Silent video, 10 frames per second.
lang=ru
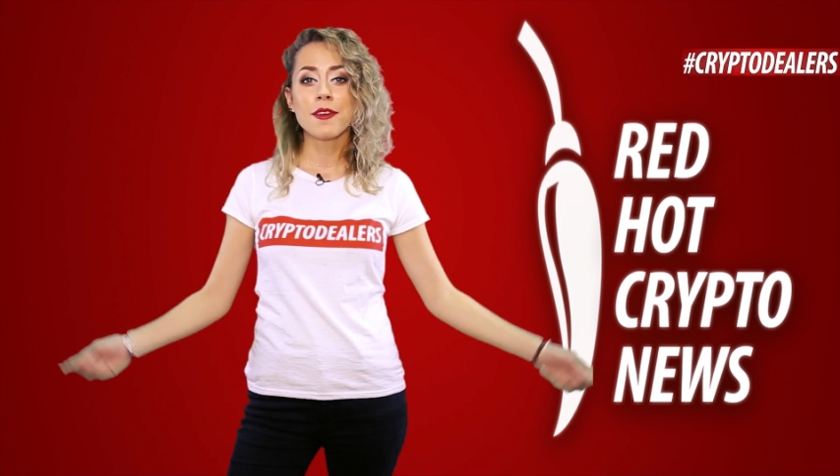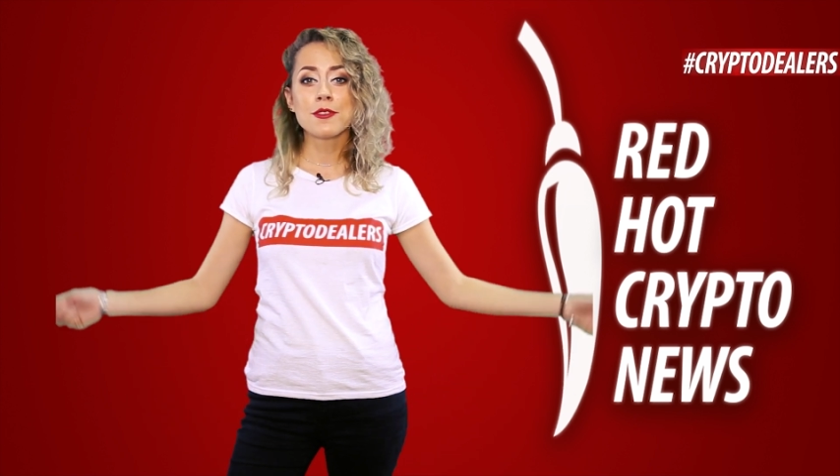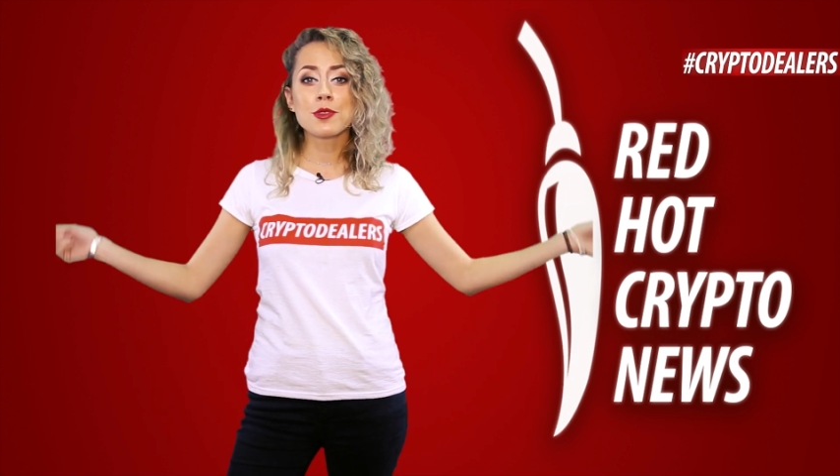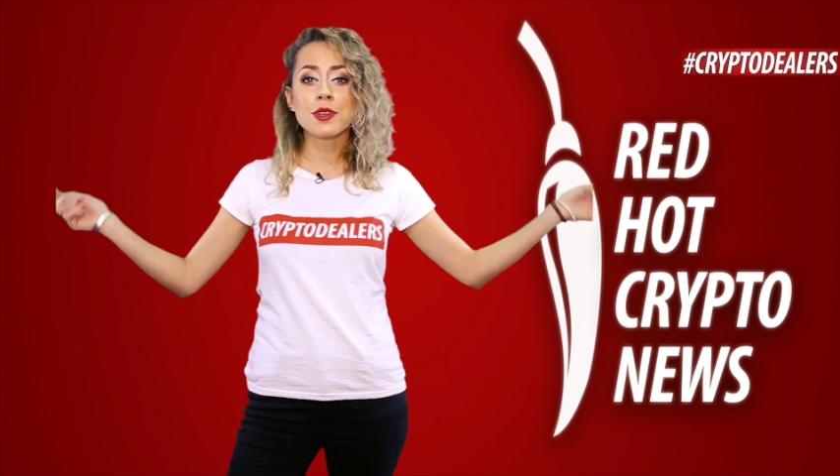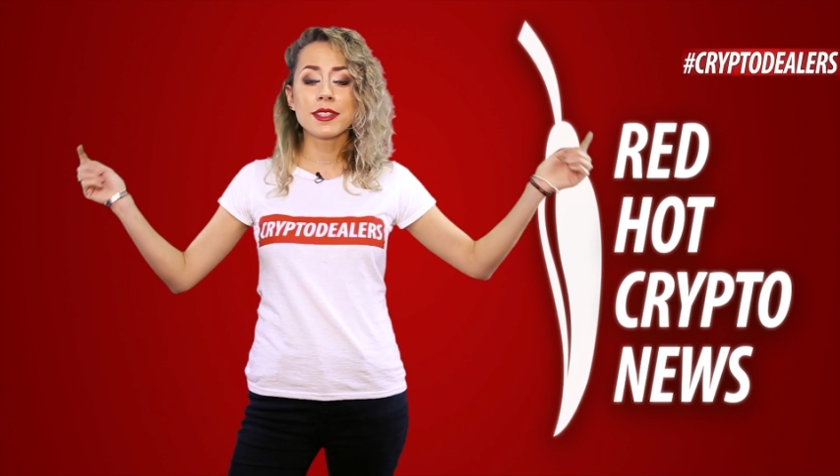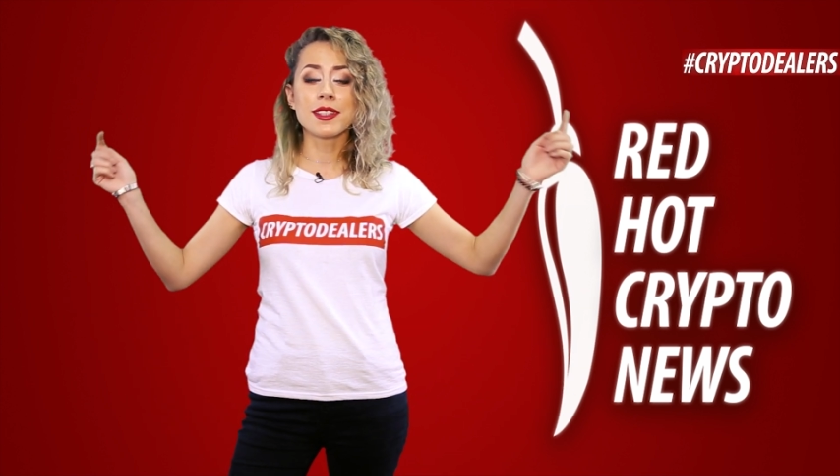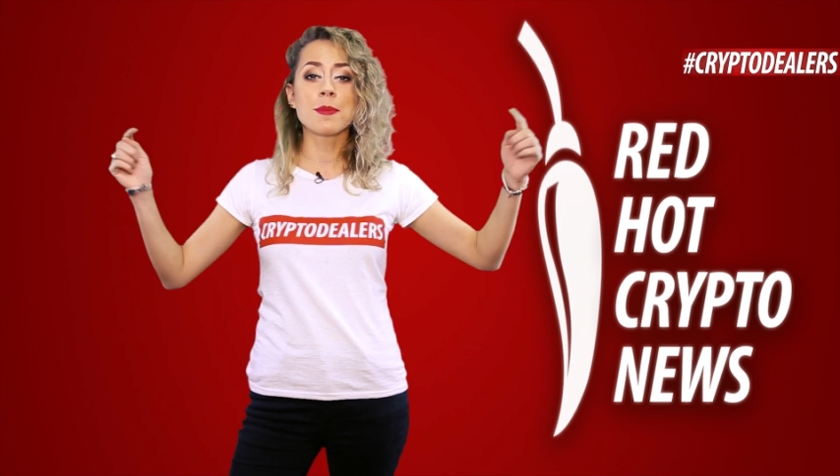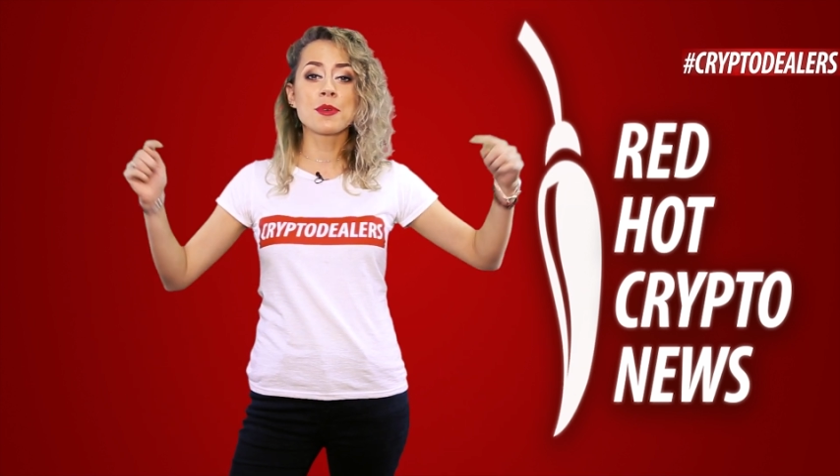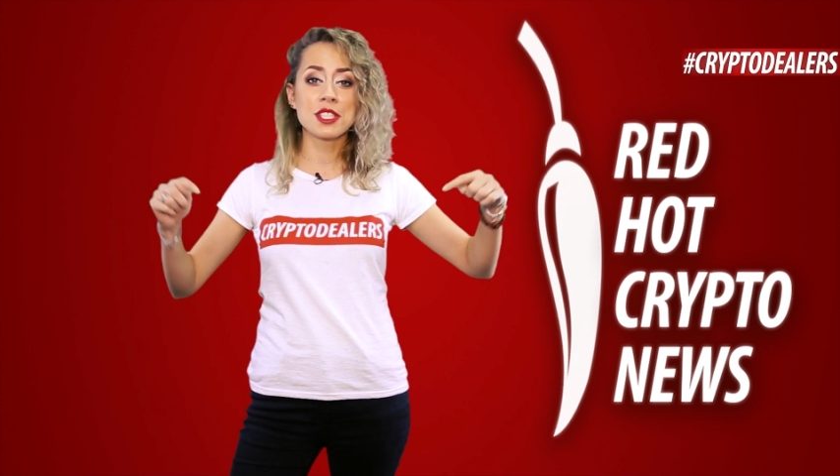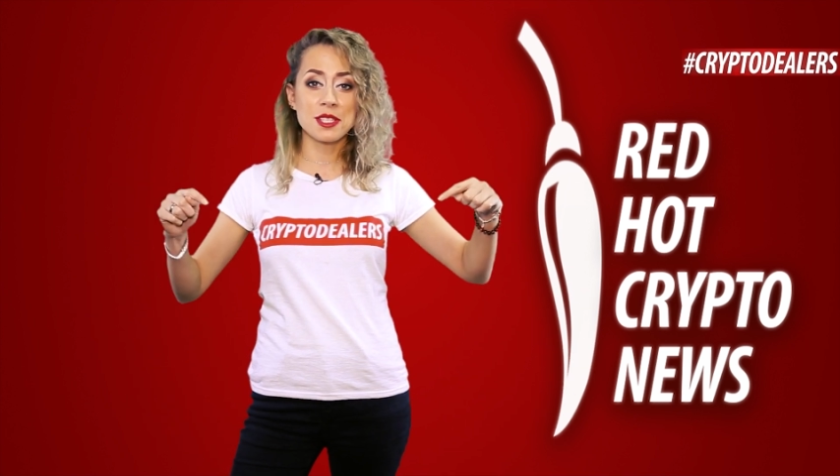Все это
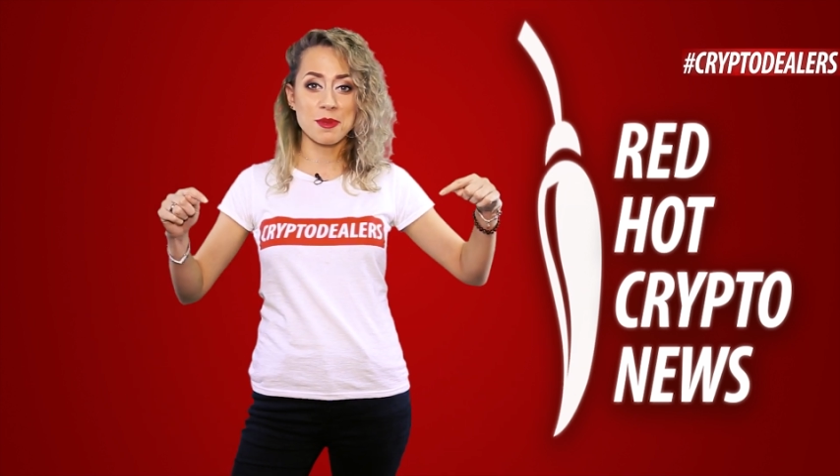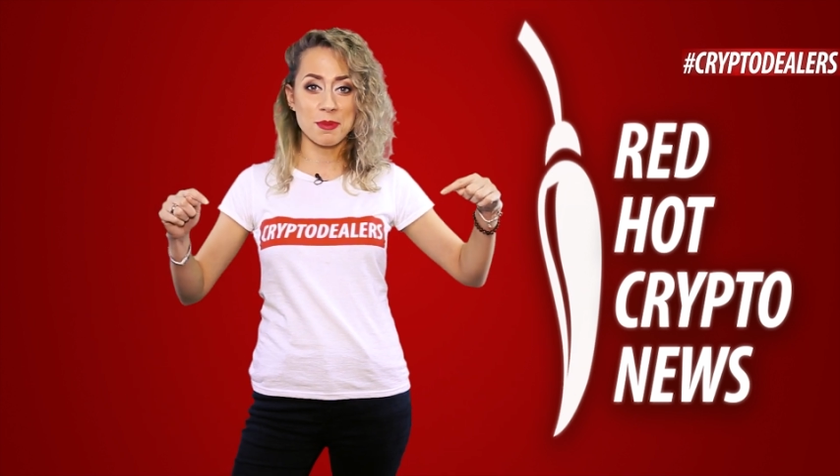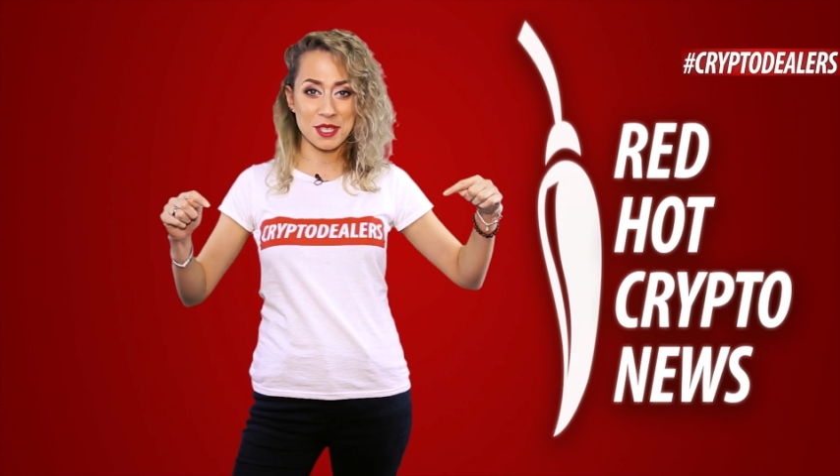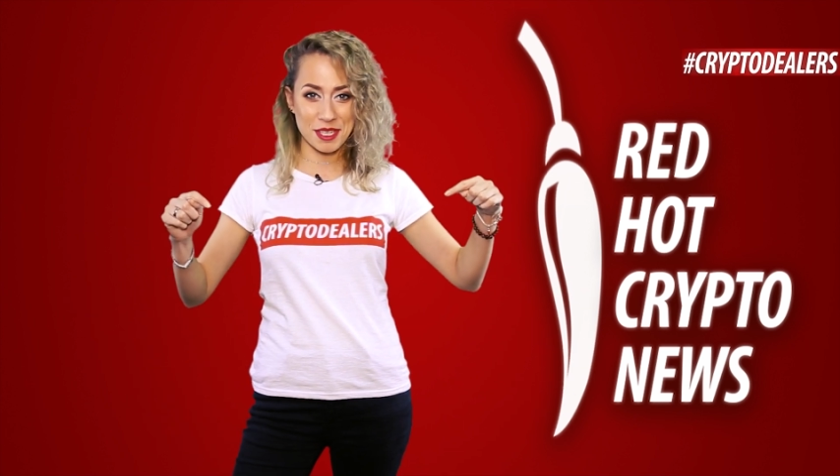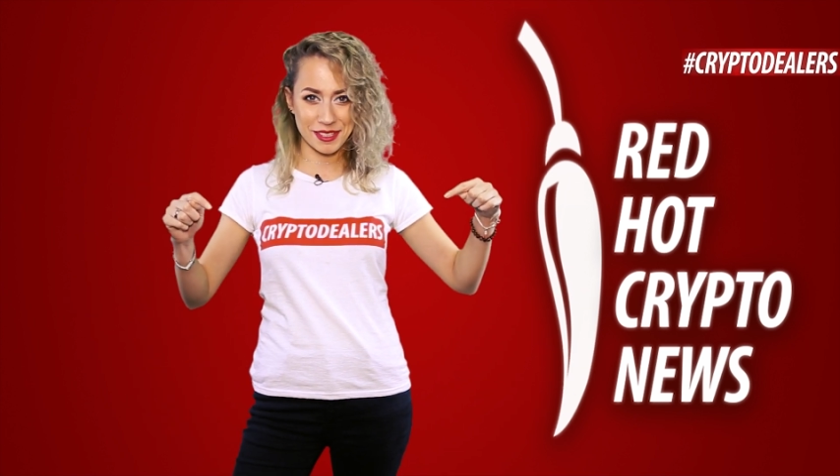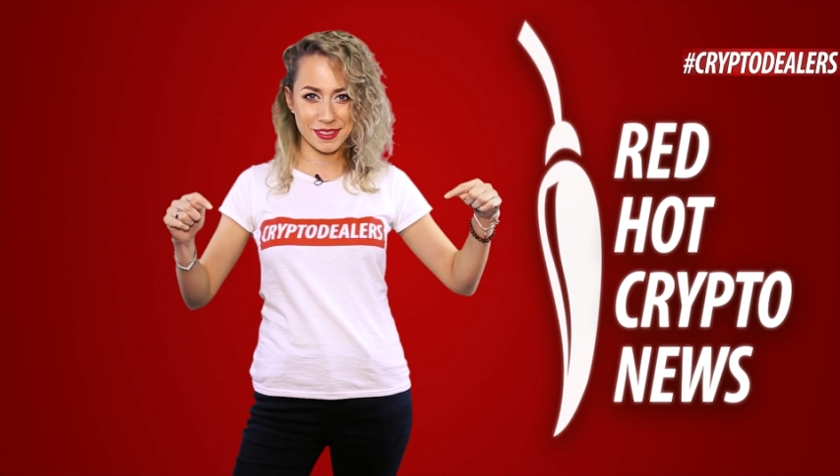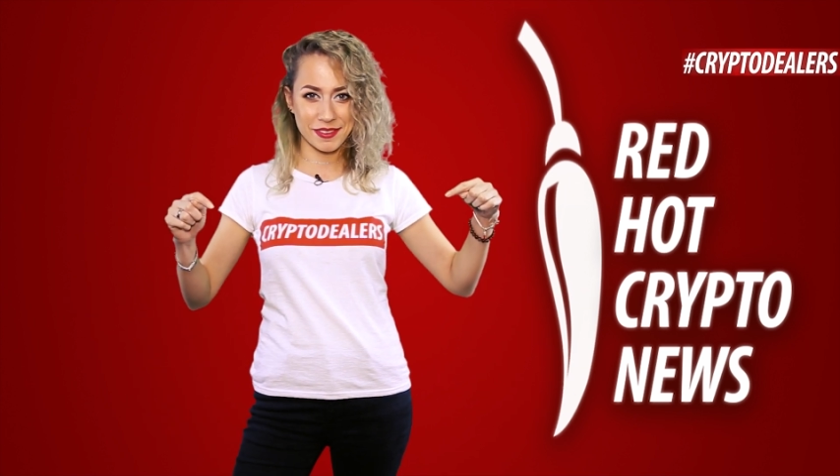напишите мне, пожалуйста,